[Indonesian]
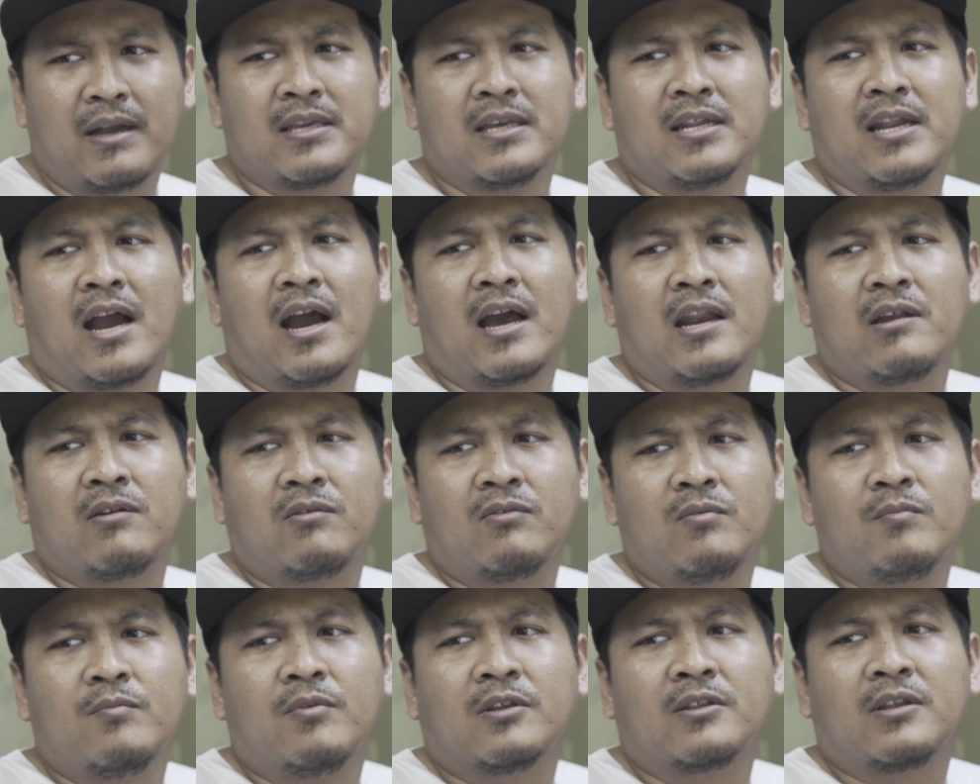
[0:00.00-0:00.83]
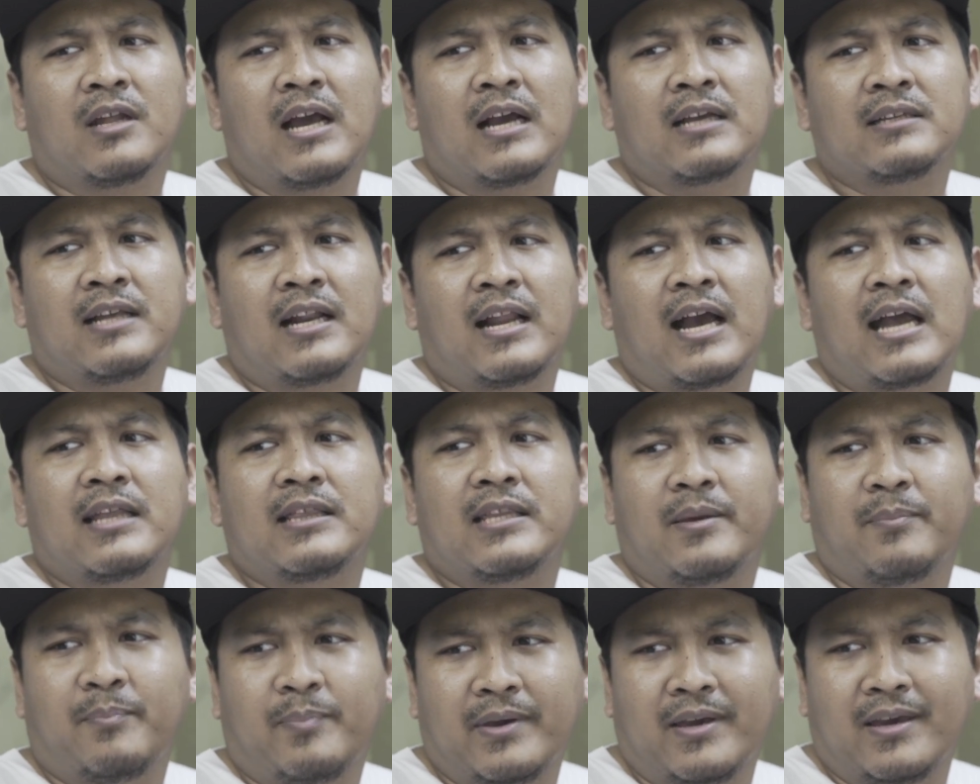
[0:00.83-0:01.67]
panjenengan iku mboten angsal
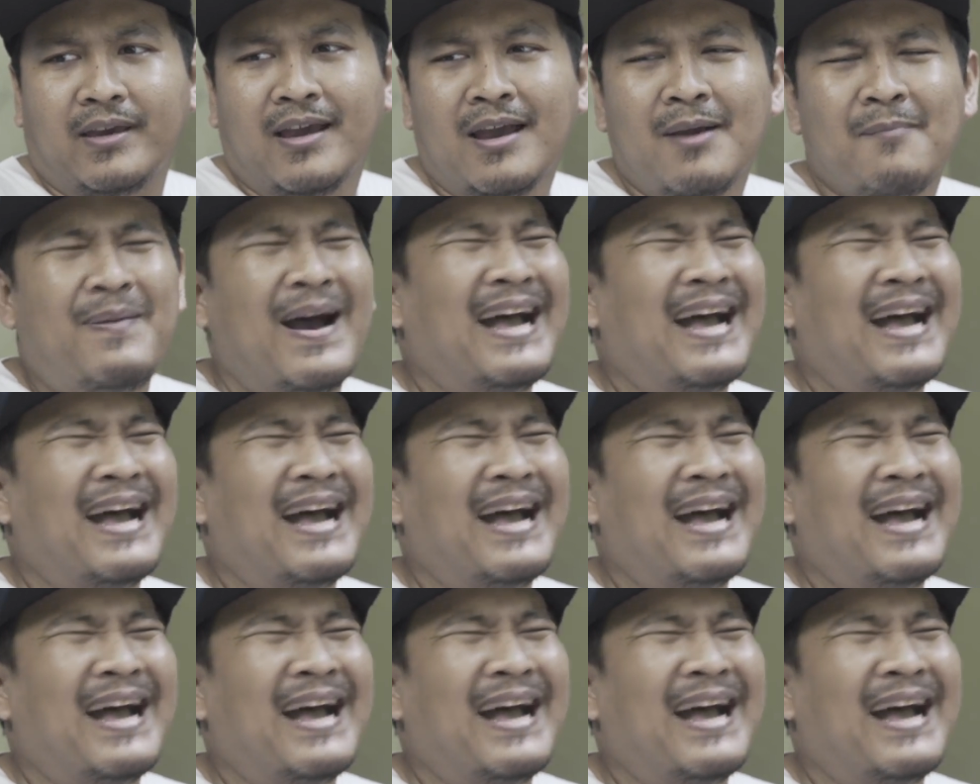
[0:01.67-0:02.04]
KTP.